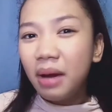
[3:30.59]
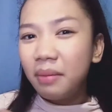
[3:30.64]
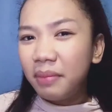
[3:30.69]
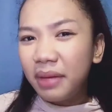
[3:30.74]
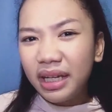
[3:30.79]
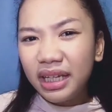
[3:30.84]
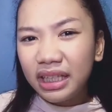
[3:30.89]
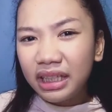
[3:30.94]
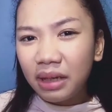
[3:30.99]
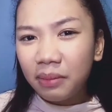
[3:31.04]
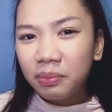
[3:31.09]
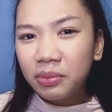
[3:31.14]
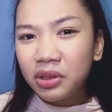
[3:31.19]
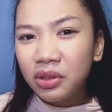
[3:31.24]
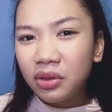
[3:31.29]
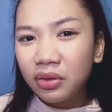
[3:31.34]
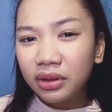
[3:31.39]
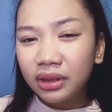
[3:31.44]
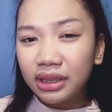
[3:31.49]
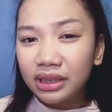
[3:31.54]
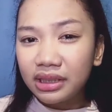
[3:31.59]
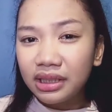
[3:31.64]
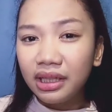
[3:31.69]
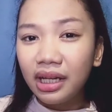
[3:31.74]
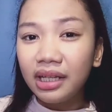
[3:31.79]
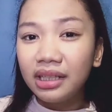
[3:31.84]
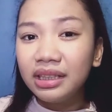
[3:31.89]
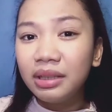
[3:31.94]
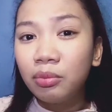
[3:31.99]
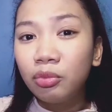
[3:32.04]
Mahirap yun. Kasi nga,
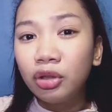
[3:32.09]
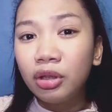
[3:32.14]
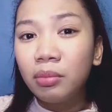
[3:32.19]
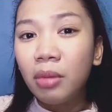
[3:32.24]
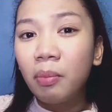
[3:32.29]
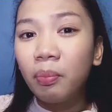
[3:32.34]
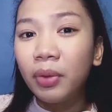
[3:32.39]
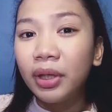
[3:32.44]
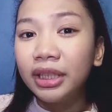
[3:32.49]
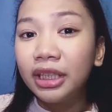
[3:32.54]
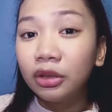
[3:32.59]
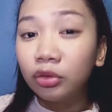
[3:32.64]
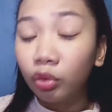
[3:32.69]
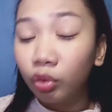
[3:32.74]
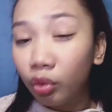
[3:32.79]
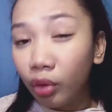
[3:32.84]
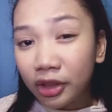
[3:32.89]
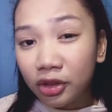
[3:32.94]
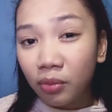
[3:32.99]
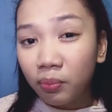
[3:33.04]
hindi mo naman pwedeng turuan